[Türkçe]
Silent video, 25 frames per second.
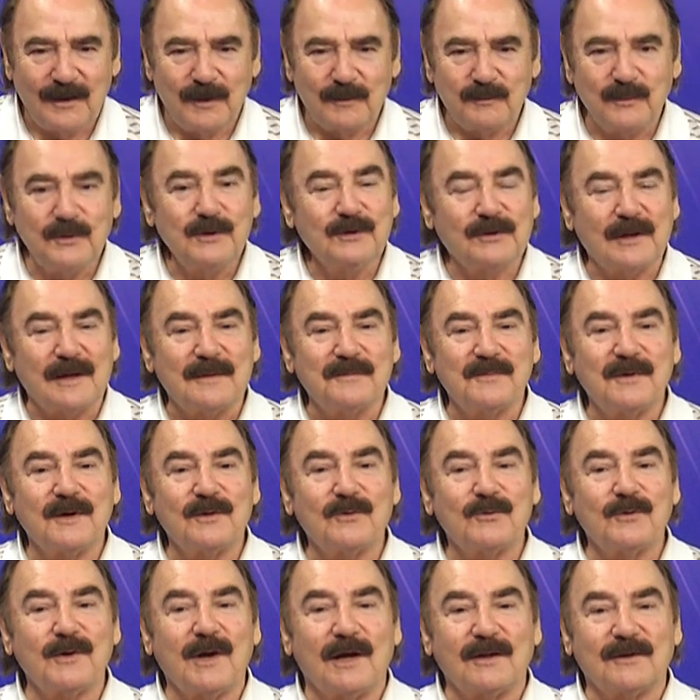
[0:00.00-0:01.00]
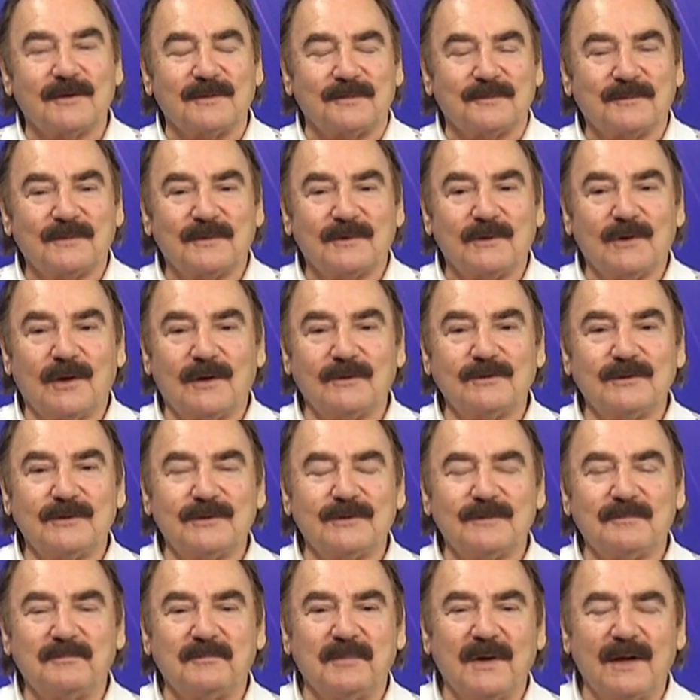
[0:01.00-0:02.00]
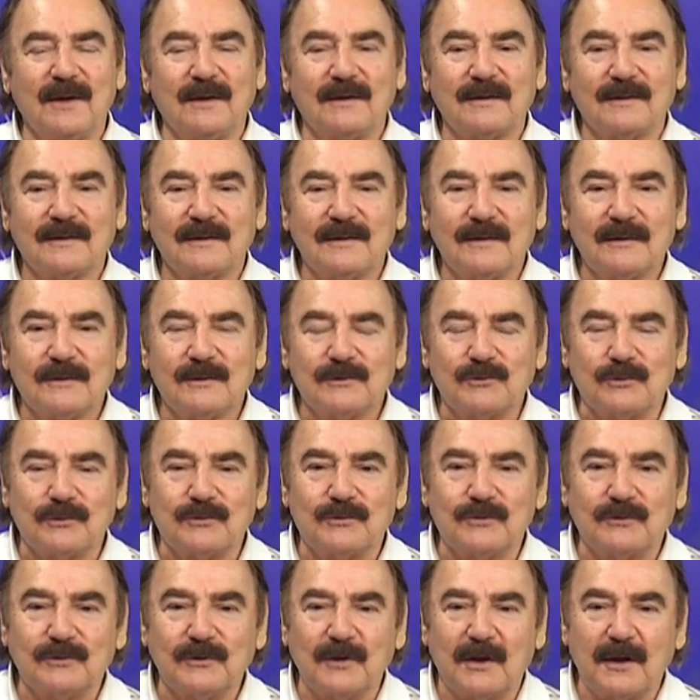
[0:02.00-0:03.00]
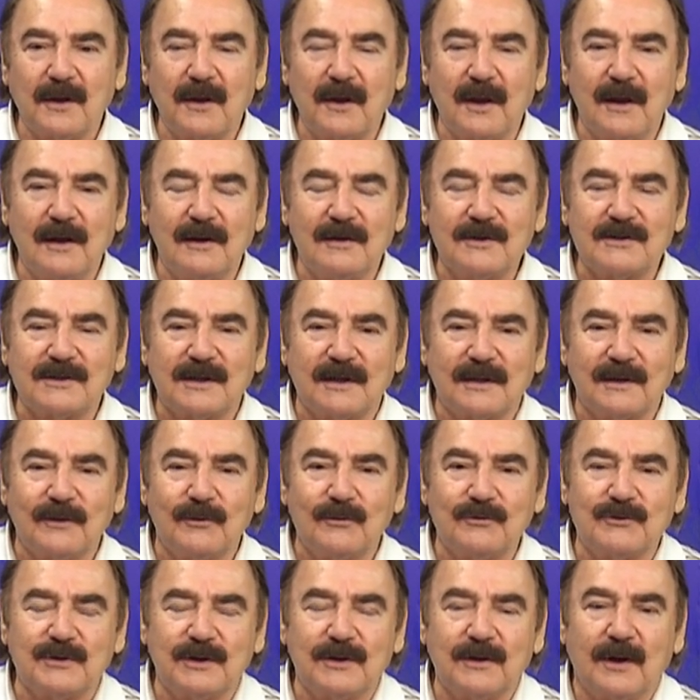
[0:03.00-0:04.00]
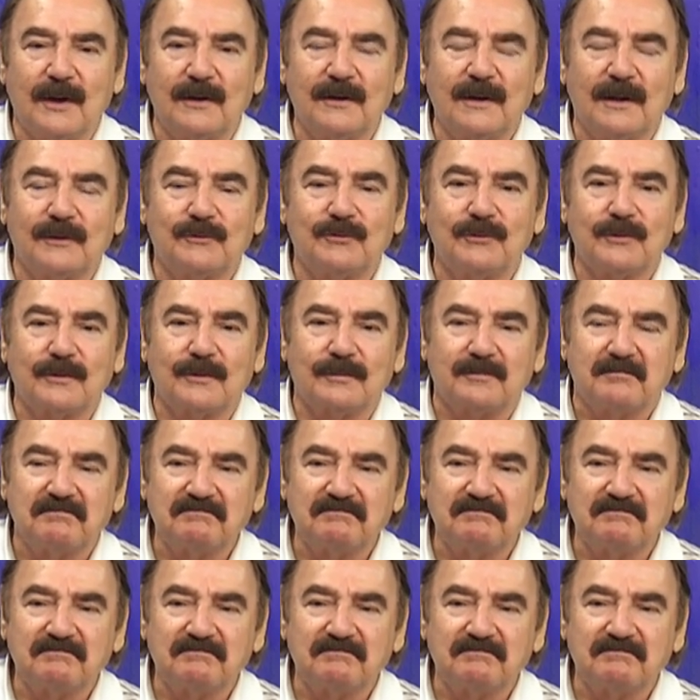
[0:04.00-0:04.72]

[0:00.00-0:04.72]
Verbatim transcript: Birdenbire uyandım. Ya dedim ben çocuklara 50 sene önceyi anlatıyorum.